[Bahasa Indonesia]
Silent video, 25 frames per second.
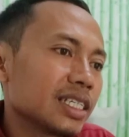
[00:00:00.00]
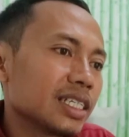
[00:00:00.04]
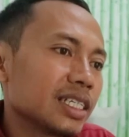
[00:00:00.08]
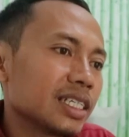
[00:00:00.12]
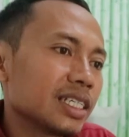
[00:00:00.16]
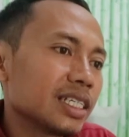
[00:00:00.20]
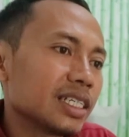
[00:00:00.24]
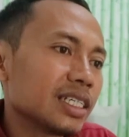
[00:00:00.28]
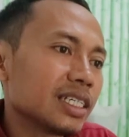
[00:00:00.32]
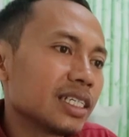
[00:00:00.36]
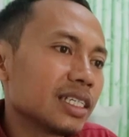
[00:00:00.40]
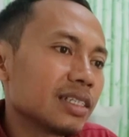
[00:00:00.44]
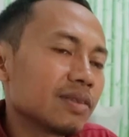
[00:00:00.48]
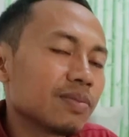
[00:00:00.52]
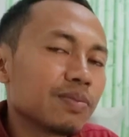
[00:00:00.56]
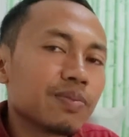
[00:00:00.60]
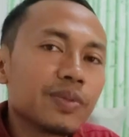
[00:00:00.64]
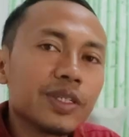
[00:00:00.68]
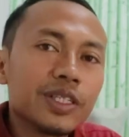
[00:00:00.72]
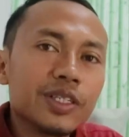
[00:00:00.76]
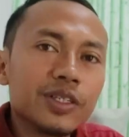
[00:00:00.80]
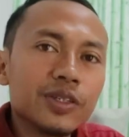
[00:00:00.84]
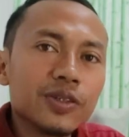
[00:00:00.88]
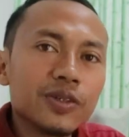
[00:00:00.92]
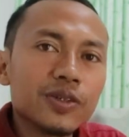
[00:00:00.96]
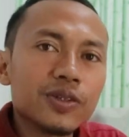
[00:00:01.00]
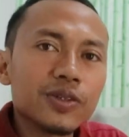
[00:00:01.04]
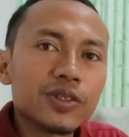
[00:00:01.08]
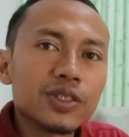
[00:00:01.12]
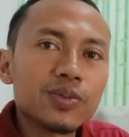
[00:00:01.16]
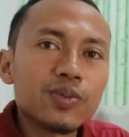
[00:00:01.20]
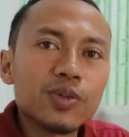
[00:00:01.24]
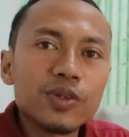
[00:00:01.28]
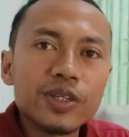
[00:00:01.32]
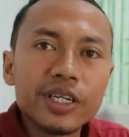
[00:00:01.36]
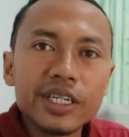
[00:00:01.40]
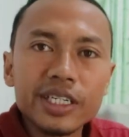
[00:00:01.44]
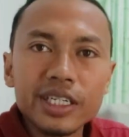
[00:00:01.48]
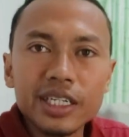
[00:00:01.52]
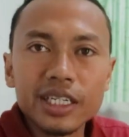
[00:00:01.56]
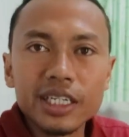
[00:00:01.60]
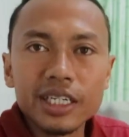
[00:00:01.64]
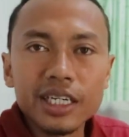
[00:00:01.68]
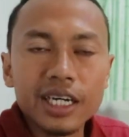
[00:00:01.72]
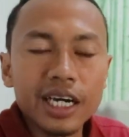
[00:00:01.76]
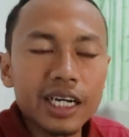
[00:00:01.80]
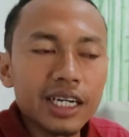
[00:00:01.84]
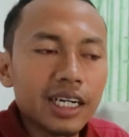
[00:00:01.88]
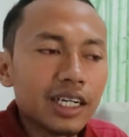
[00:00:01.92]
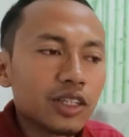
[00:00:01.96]
di video sebelumnya
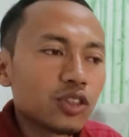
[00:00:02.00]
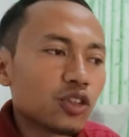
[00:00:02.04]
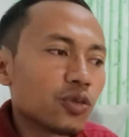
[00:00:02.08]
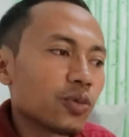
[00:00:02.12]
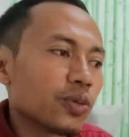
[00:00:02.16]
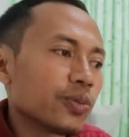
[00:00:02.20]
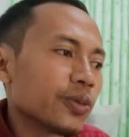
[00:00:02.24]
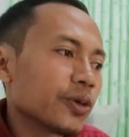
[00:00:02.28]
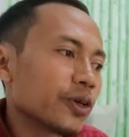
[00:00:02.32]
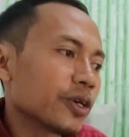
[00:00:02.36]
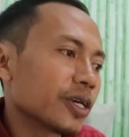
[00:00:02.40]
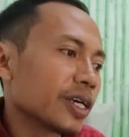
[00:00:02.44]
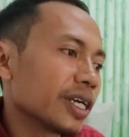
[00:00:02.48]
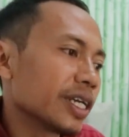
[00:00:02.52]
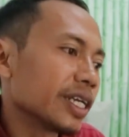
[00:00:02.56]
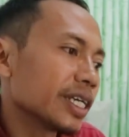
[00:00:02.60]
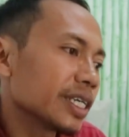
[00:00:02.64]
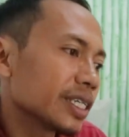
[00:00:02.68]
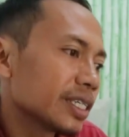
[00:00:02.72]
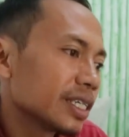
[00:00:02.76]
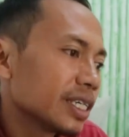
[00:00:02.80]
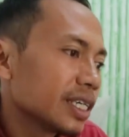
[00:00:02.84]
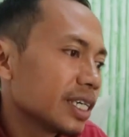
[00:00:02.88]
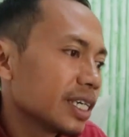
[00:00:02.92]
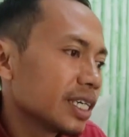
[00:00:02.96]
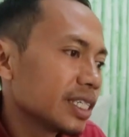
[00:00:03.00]
di kanal itu ilmu organik